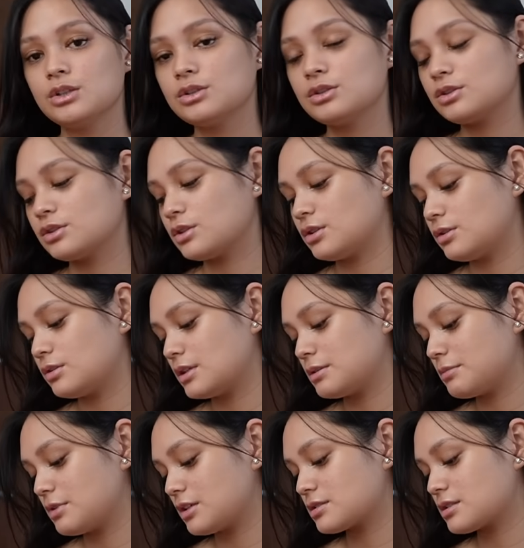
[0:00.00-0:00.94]
So,
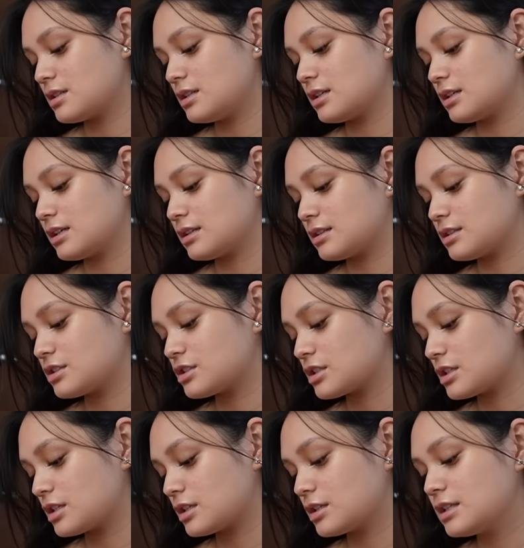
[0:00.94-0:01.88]
unbox na lang natin
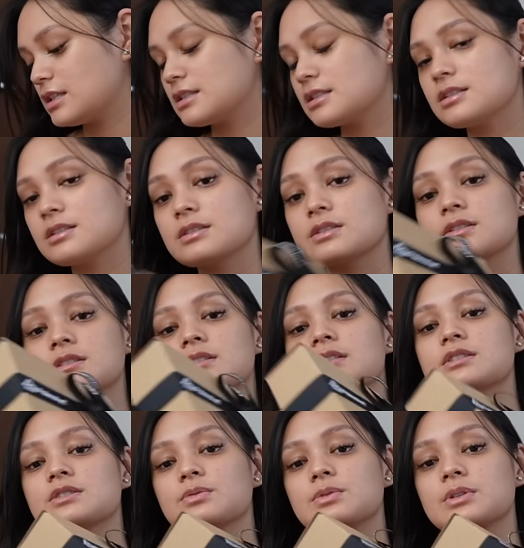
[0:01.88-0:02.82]
siya. This is
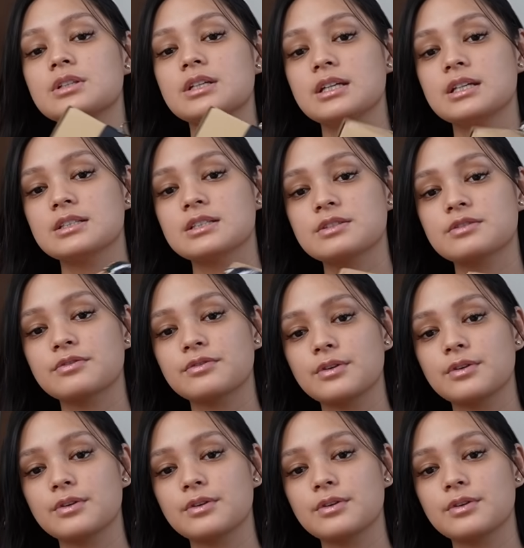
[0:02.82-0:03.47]
this one is